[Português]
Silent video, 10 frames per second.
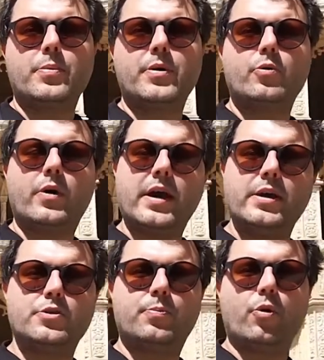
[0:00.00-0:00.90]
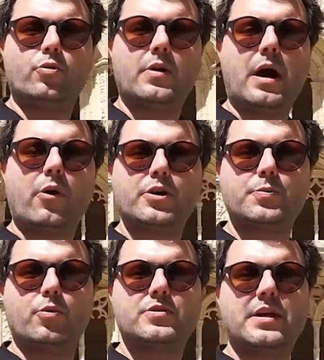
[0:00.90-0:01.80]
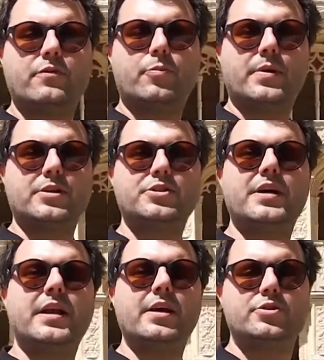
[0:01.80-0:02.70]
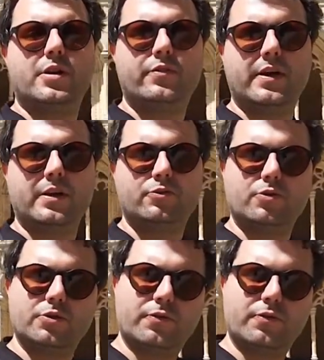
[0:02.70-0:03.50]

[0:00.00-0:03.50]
I, rei de Portugal, responsável pelas grandes navegações,